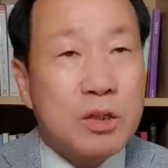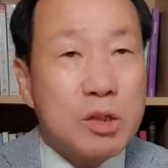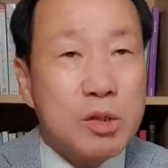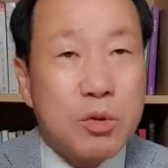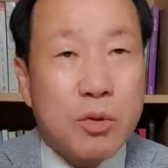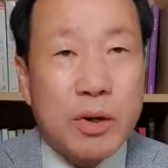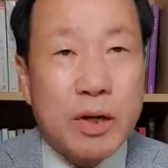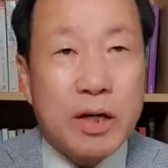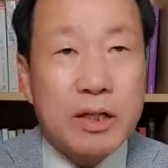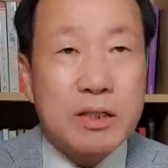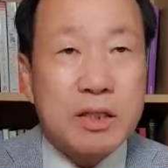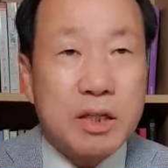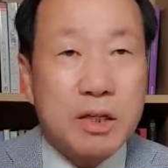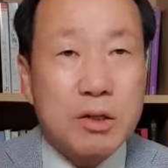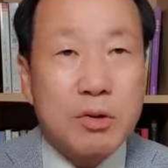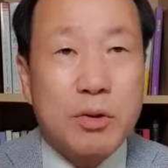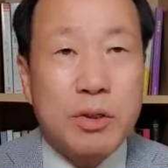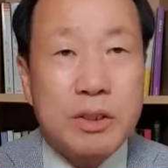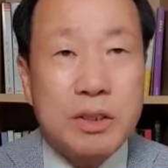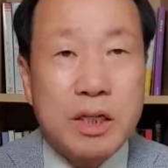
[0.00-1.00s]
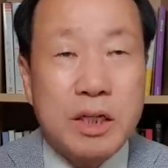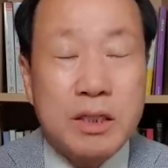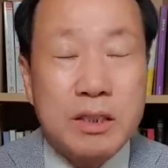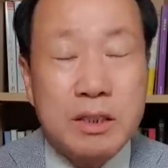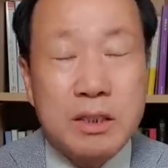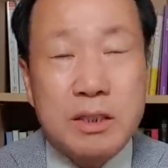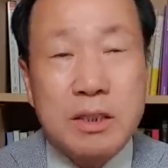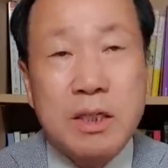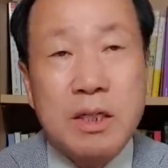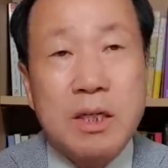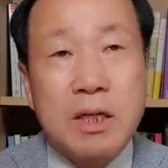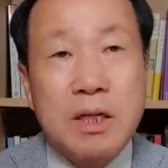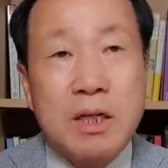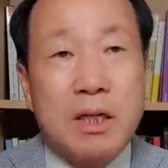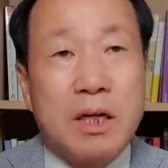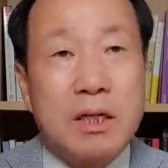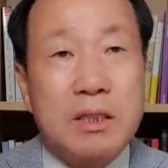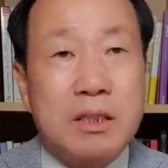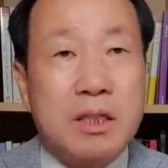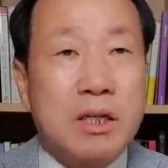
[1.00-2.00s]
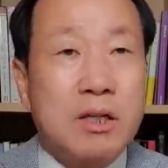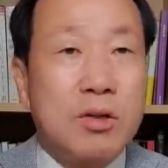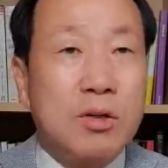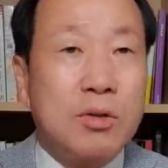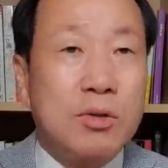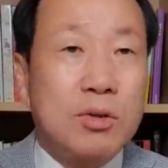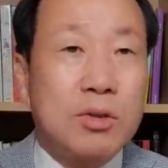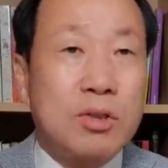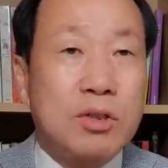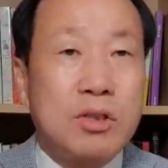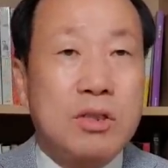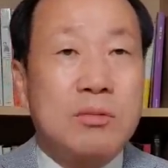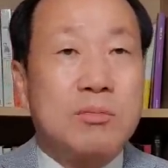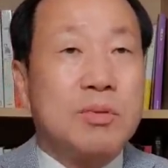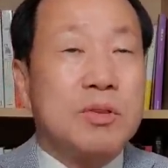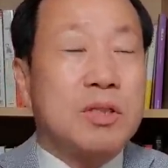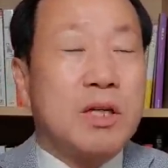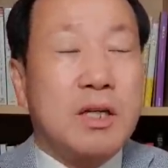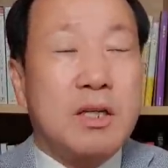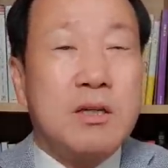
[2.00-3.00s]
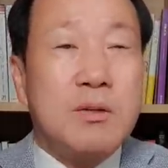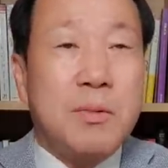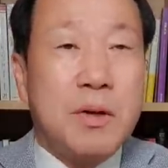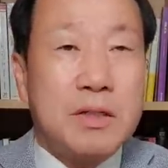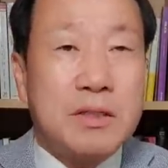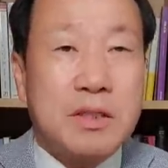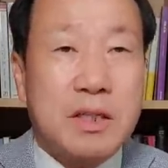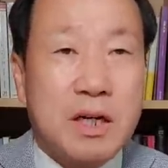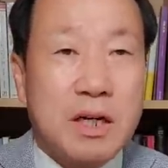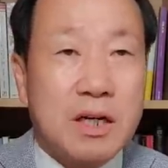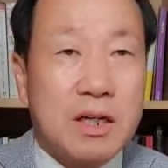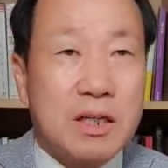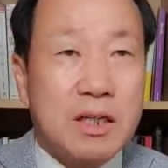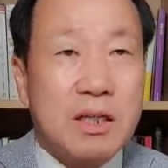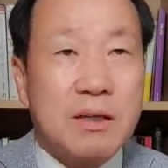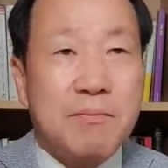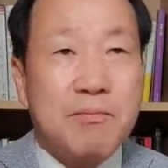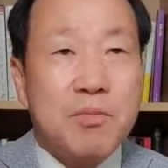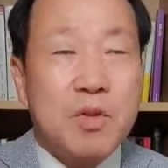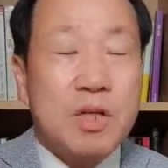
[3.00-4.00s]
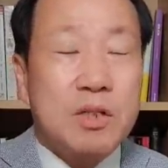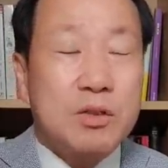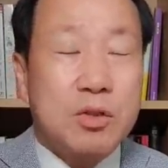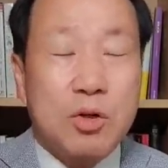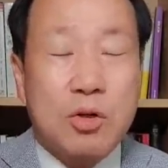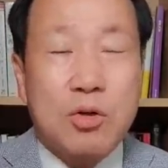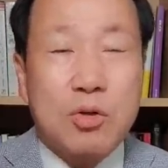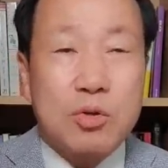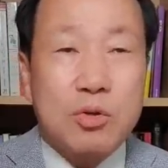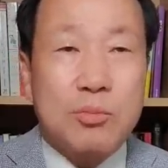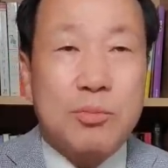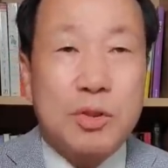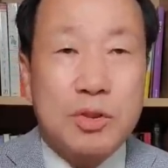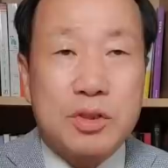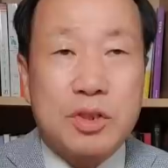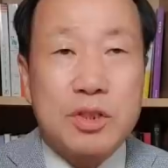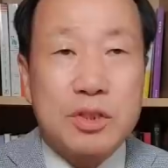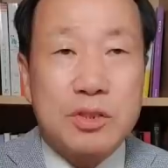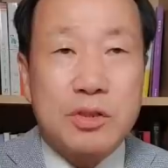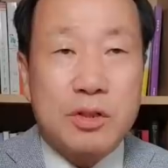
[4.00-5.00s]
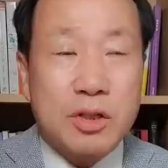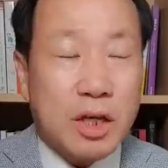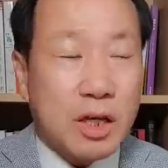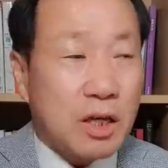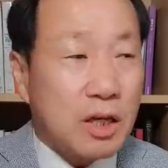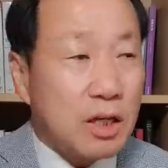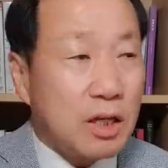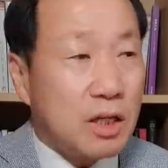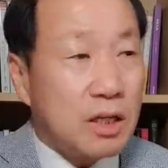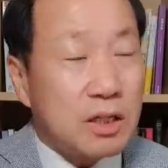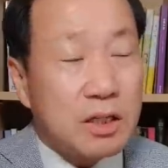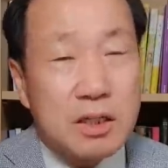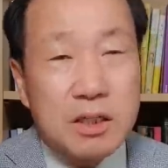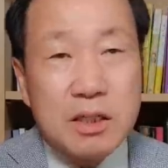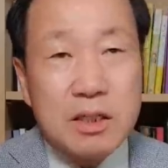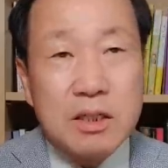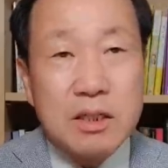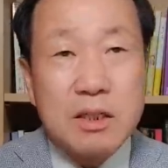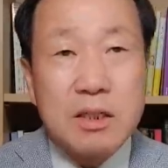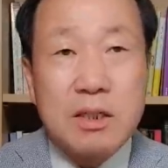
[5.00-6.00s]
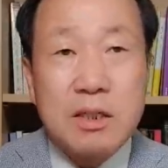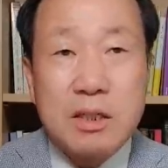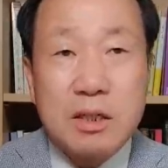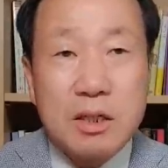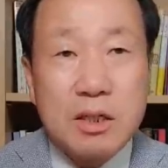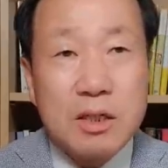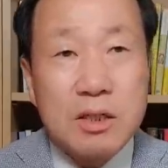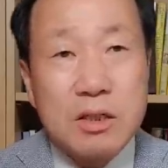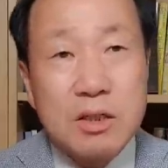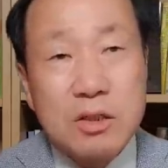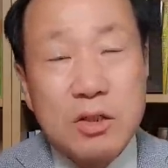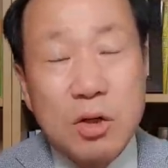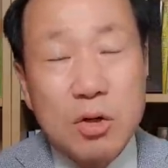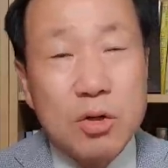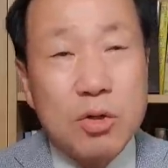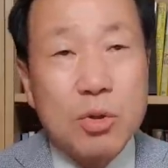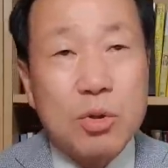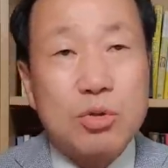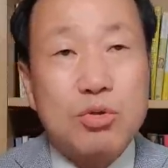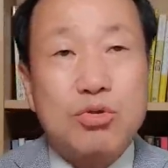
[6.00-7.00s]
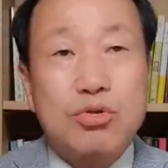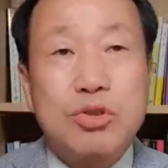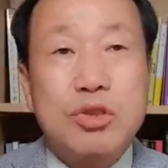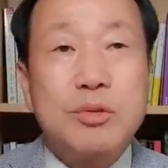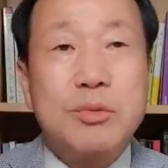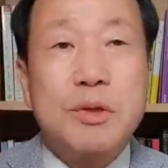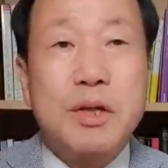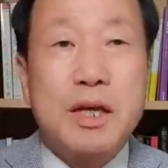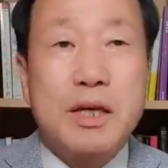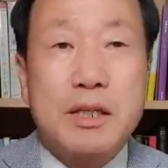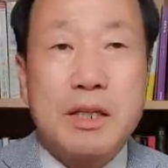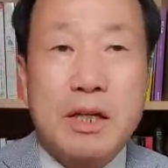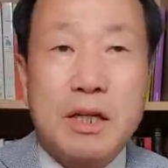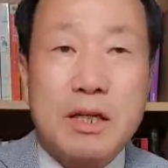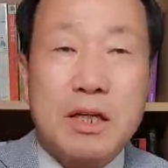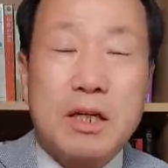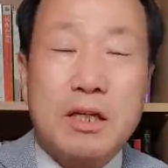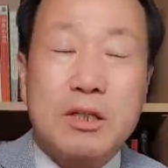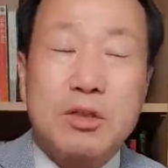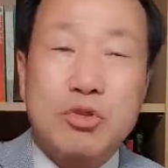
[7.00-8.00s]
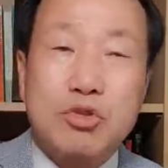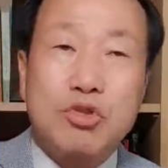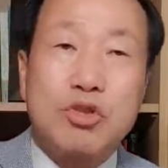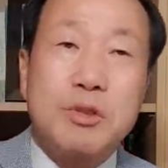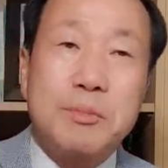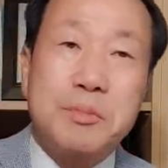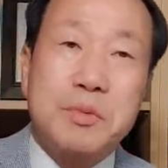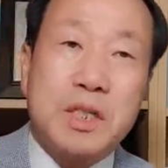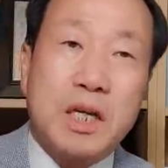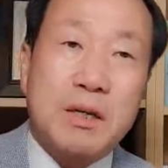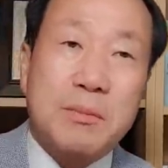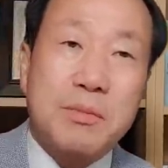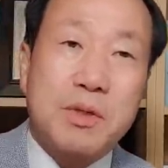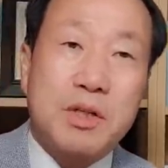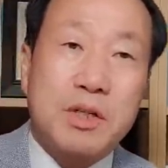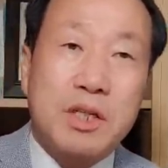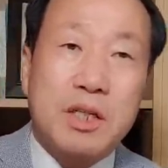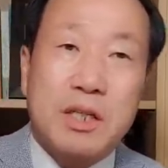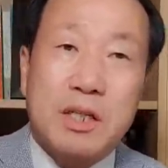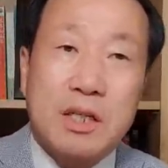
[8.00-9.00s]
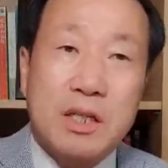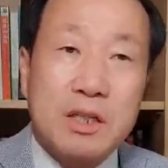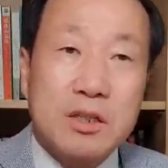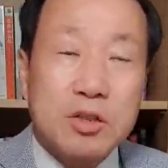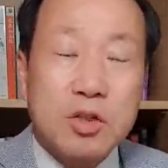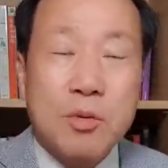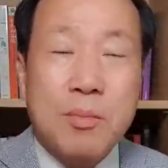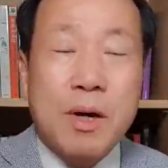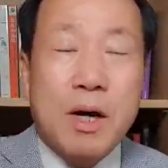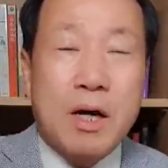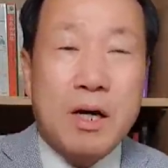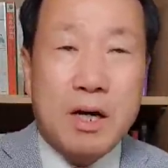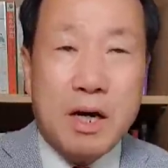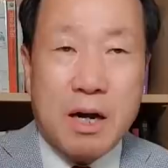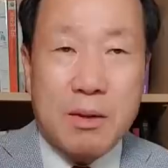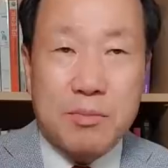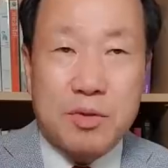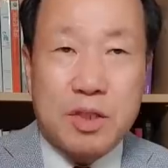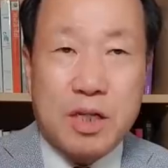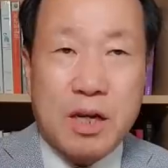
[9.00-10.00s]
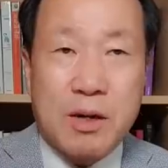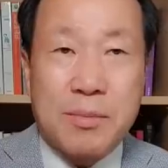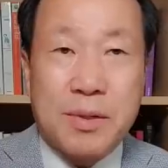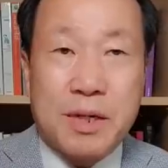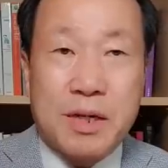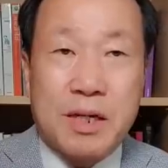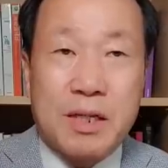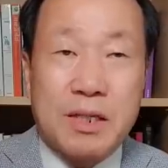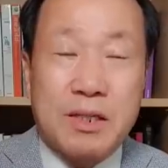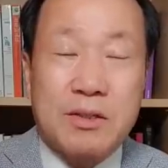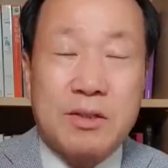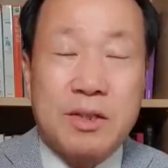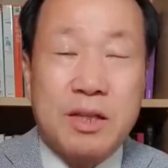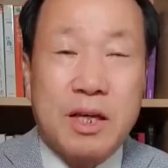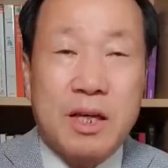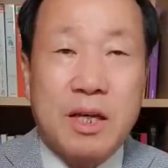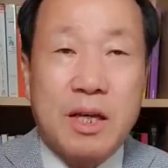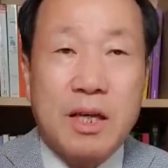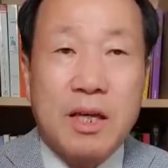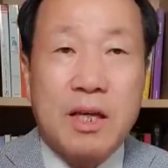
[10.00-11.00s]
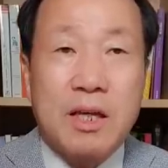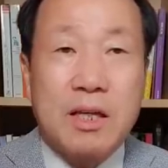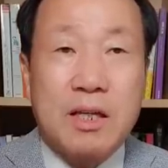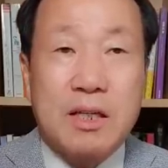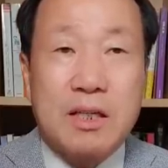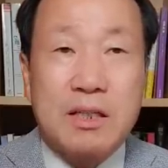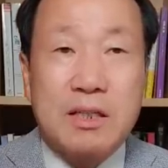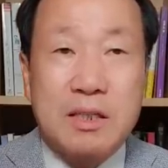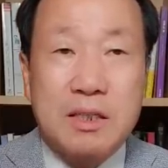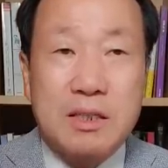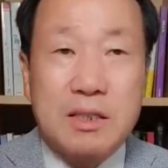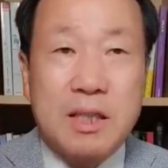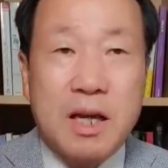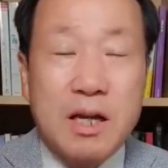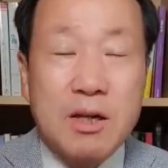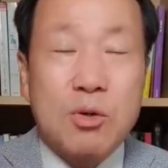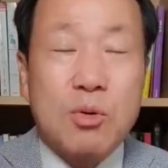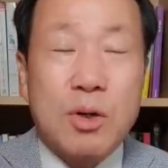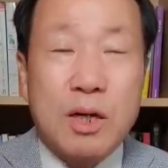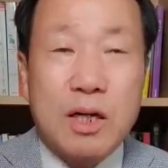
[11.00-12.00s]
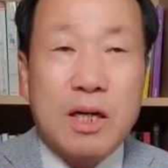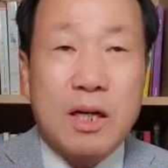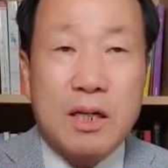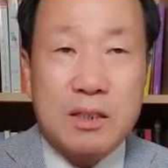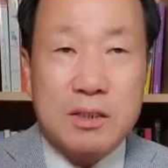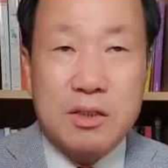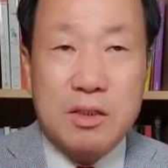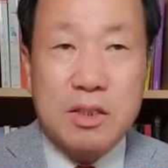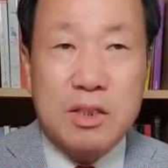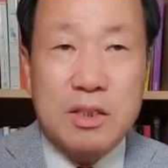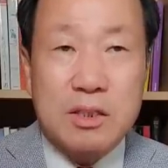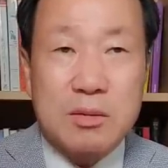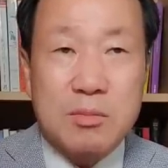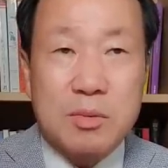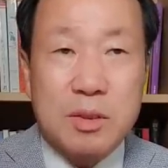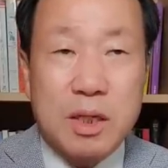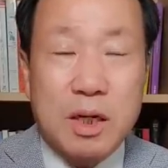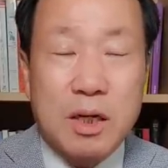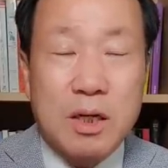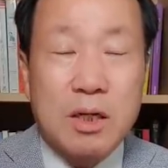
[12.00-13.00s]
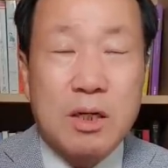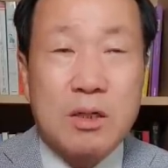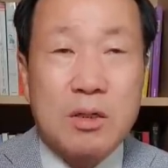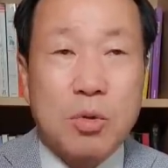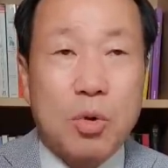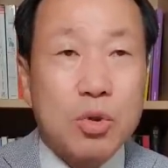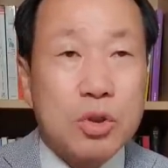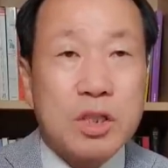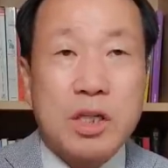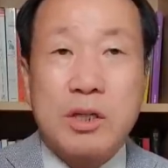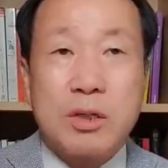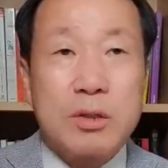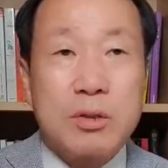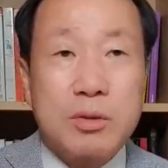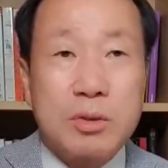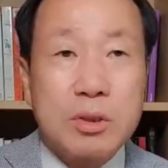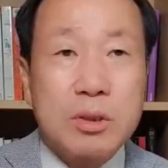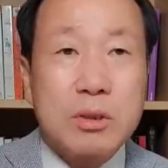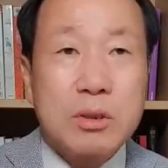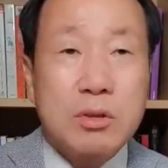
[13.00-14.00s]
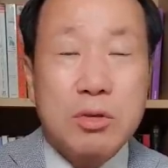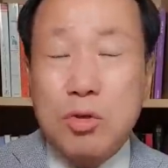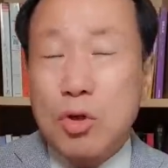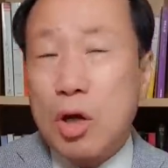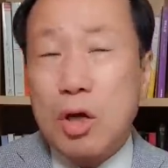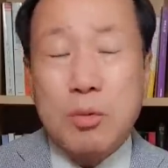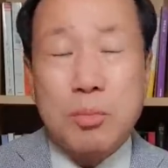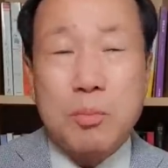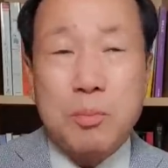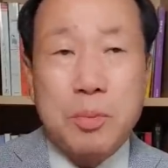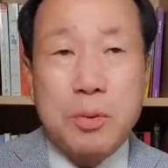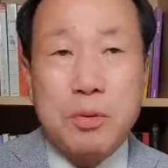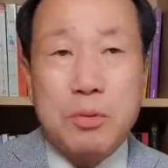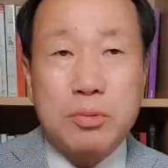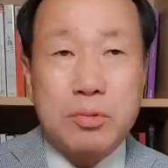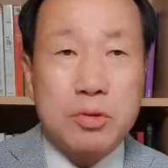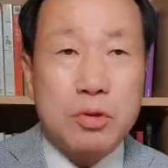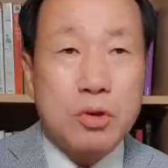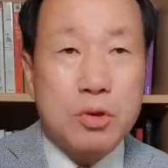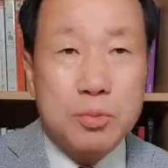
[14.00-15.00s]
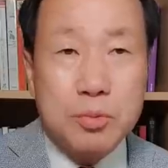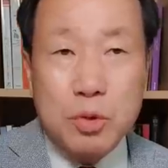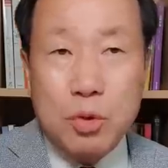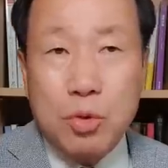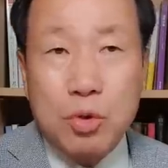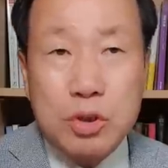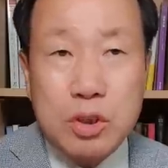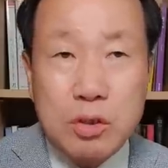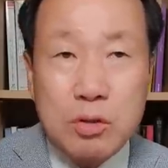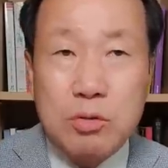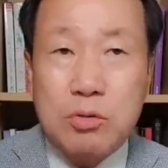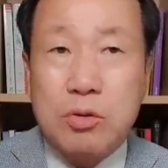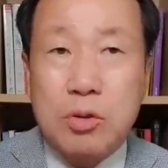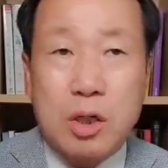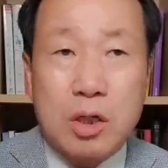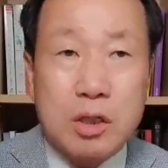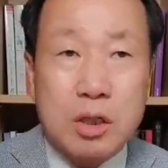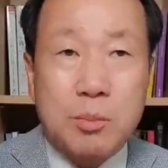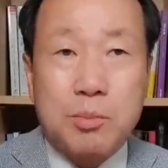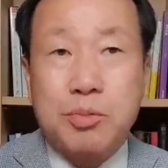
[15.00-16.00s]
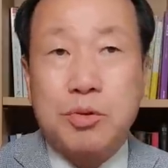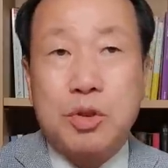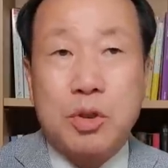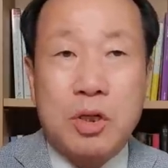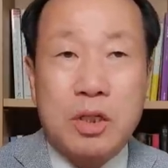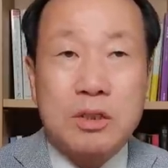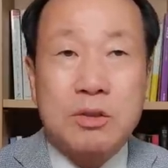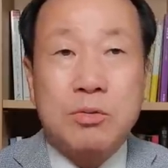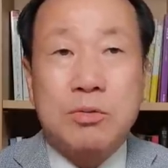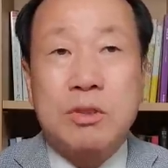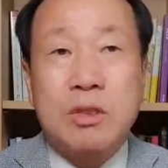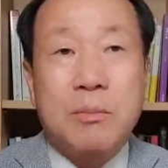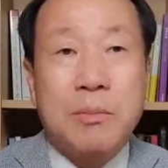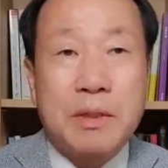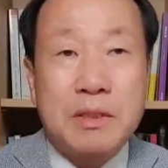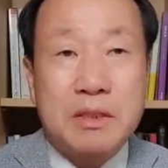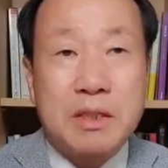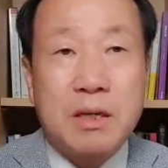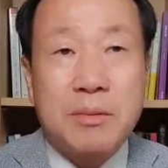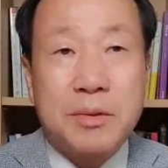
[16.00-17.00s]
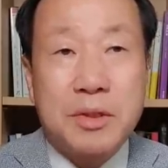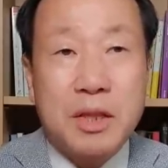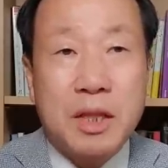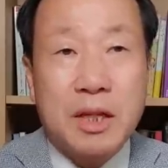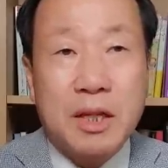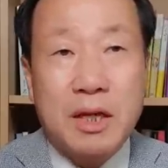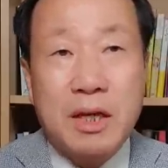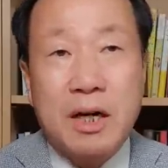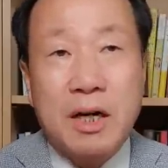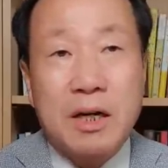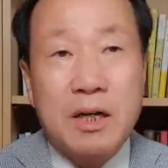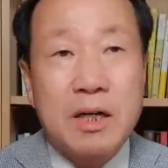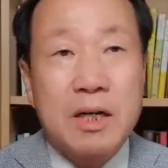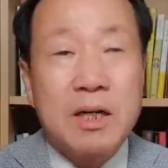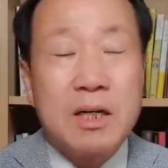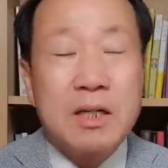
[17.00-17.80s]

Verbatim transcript: 연료와 액체 연료의 차이는 액체 연료는 미사일을 발사하기 적어도 며칠 전에 그 연료를 주입을 해야 되니까 그 주입 장면이 소방 감시 카메라나 이런 데에 그 탄론할 가능성이 있습니다. 고체 연료는 그렇게 할 필요성이 없죠. 고체 연료는 갖다 붙여가지고 그냥 발사하면 되니까.